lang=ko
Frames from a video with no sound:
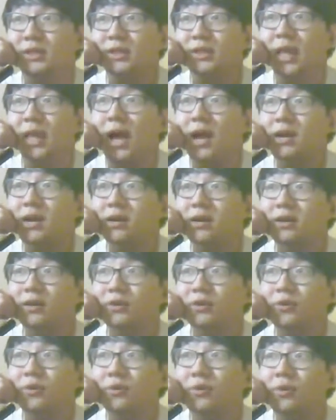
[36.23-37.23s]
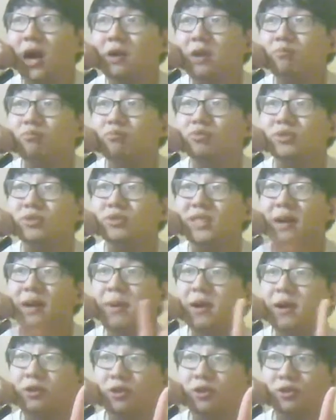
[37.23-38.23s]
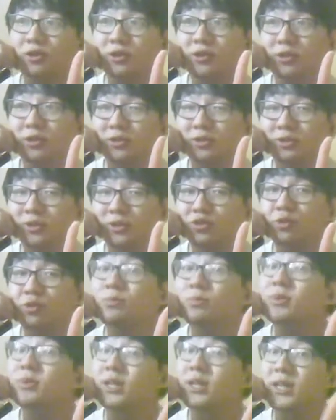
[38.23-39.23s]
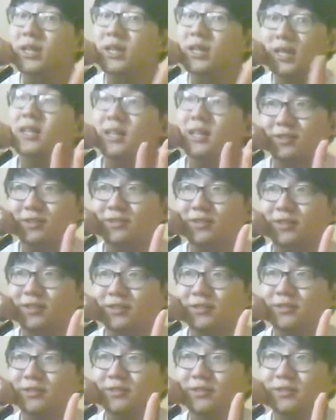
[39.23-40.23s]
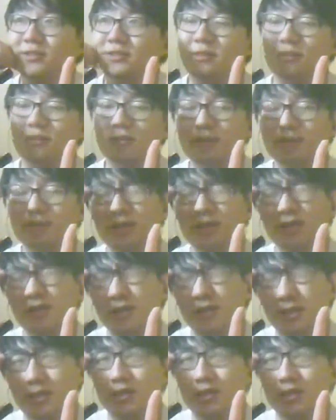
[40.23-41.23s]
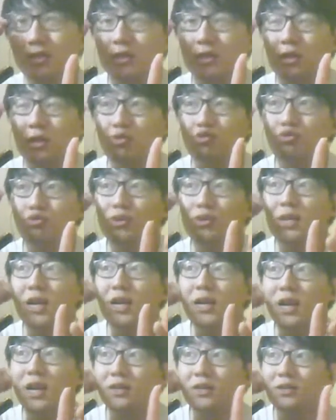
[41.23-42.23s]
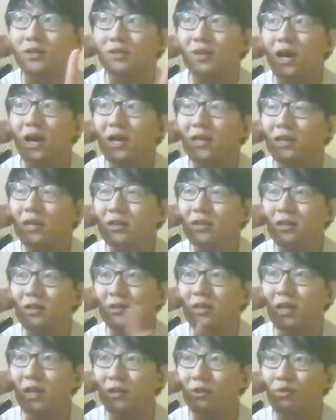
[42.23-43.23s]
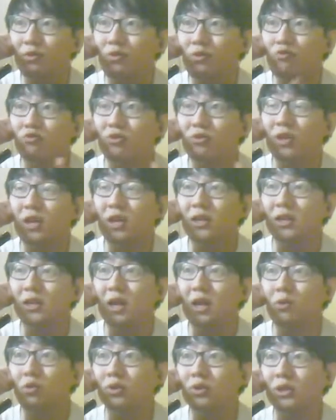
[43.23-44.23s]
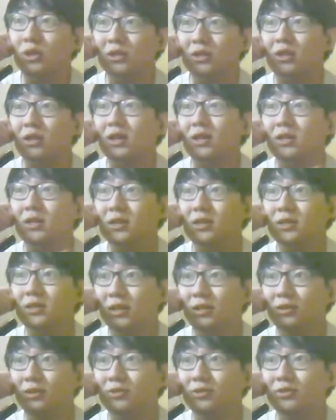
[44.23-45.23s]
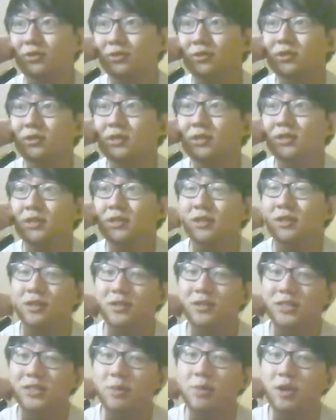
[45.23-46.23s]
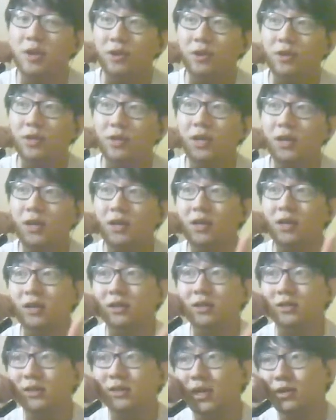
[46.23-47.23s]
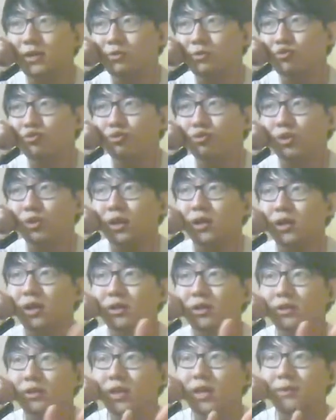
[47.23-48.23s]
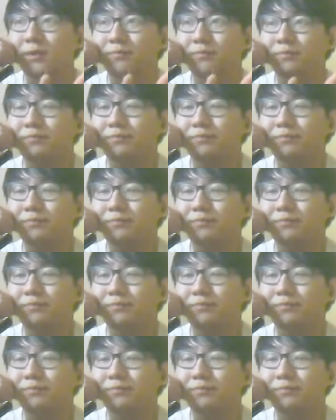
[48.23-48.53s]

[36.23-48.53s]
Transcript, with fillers: 대학교 학부 3학년을 좀 길게 다녔어요. 그, 그러니까 군대 가기 전에 한 학기를 다녔고 군대 갔다 오고 나서 한 학기를 다녔죠. 그러니까 3학년 1학기까지 하고 군대를 갔는데